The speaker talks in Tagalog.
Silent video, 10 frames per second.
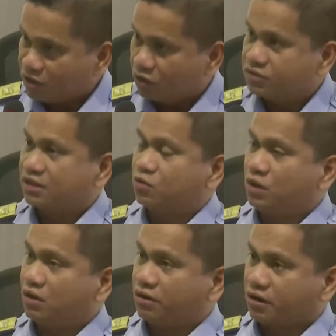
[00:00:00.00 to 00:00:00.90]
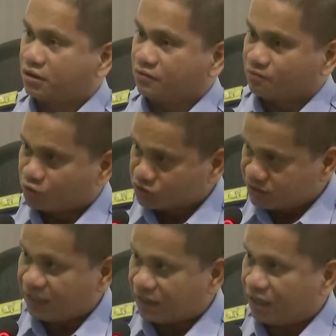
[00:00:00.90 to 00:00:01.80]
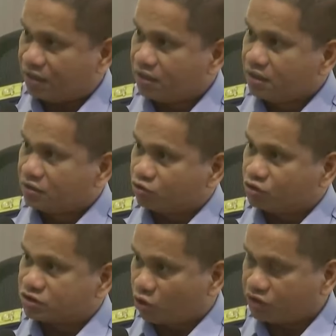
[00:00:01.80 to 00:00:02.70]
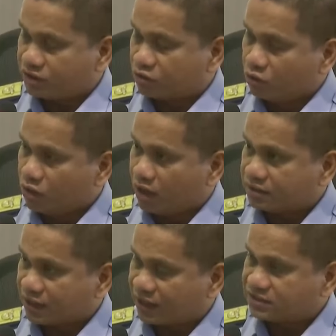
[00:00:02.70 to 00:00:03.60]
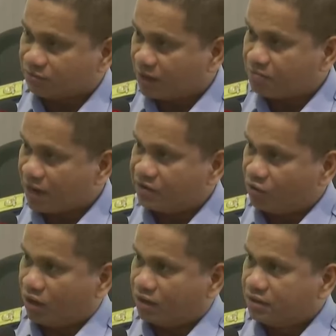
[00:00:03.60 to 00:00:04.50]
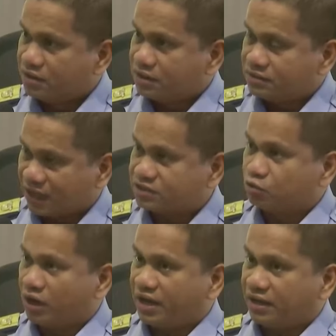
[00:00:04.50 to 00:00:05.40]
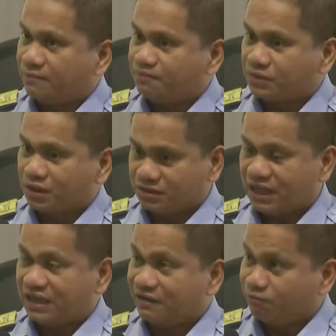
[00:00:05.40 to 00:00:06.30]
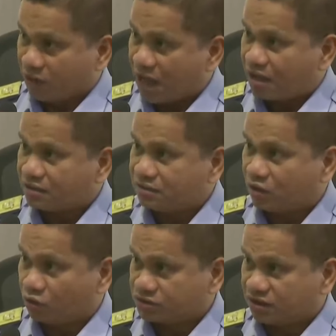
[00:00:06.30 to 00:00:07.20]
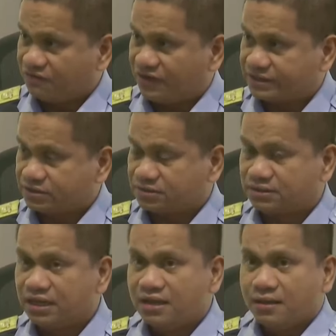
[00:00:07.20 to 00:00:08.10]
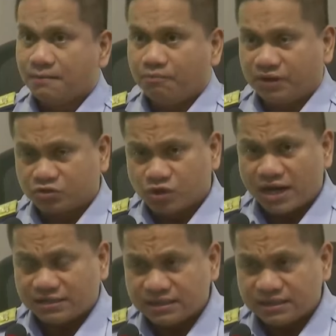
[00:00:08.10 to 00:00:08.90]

They know that we are proceeding to Scott, to uh, Teresa Magbanua. That's why they can block the Coast Guard vessels. But